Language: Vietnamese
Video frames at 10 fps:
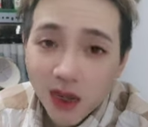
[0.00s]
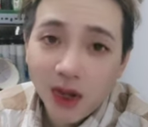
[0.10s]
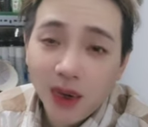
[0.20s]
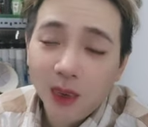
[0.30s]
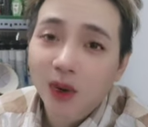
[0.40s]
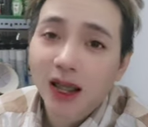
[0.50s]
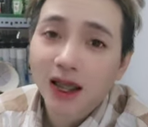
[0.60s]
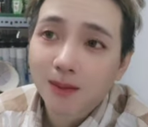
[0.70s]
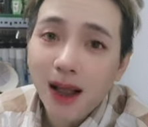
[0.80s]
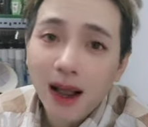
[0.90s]
nhiều
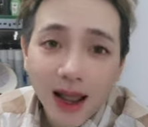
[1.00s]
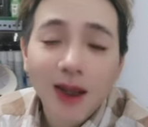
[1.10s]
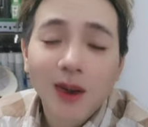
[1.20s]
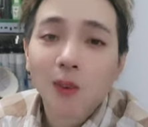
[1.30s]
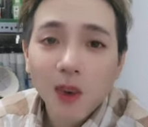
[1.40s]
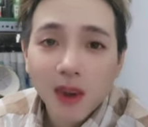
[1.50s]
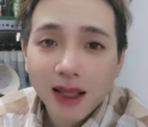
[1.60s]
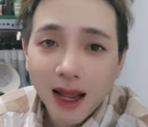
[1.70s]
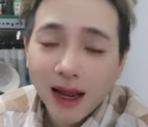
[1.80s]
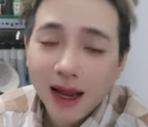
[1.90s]
rồi à, bán hàng cũng ok
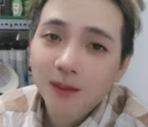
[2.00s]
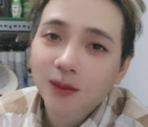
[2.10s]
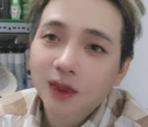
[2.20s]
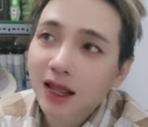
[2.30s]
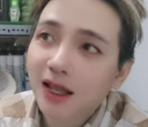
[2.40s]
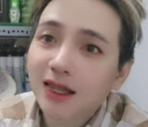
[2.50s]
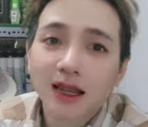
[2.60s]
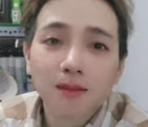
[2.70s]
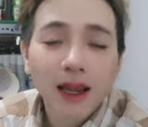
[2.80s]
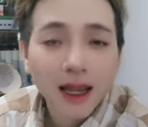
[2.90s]
la hay là
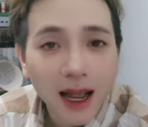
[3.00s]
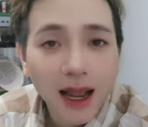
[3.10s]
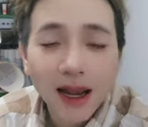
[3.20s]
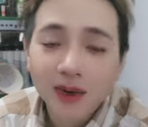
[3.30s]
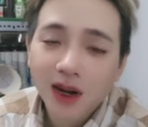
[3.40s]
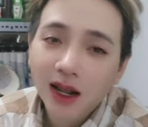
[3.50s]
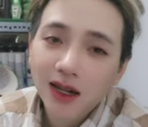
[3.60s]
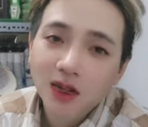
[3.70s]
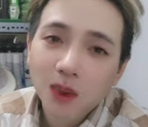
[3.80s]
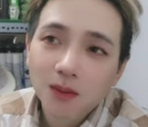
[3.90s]
chị may ca rồi đó
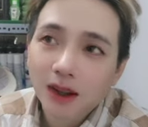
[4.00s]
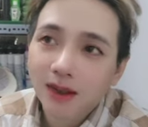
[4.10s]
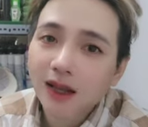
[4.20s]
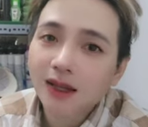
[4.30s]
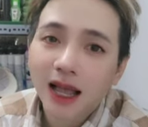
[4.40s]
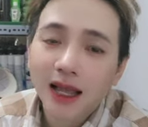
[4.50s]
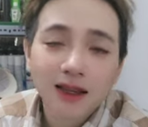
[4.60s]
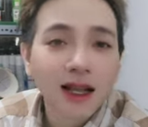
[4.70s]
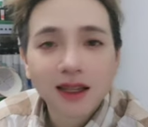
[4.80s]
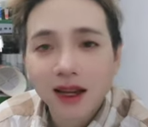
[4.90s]
nói chung là tất cả
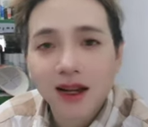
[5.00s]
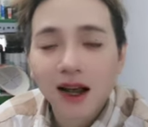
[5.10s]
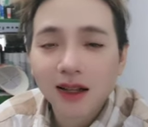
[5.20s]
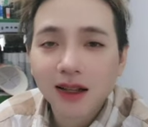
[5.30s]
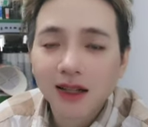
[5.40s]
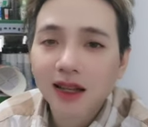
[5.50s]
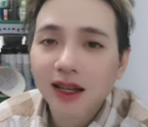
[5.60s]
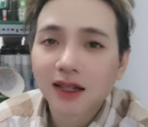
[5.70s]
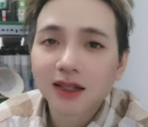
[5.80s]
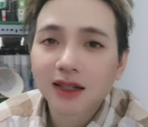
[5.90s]
những anh chị đó thì chỉ
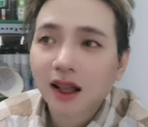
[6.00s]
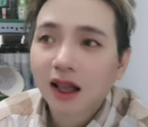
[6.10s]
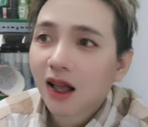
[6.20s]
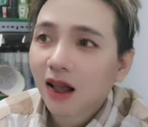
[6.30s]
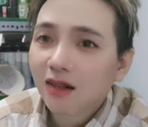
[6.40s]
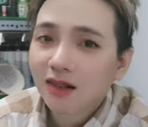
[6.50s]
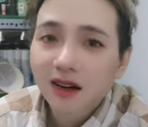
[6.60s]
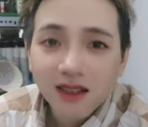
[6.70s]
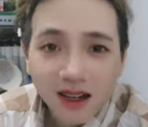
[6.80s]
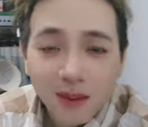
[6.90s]
cảnh
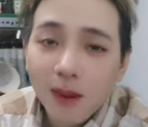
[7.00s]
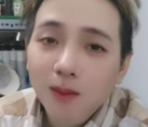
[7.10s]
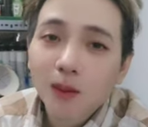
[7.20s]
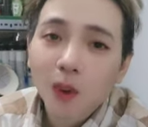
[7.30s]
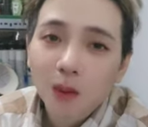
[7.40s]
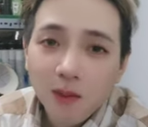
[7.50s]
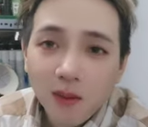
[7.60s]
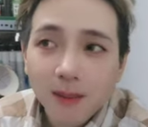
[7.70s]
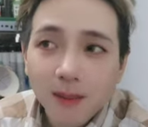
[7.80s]
rất là mong muốn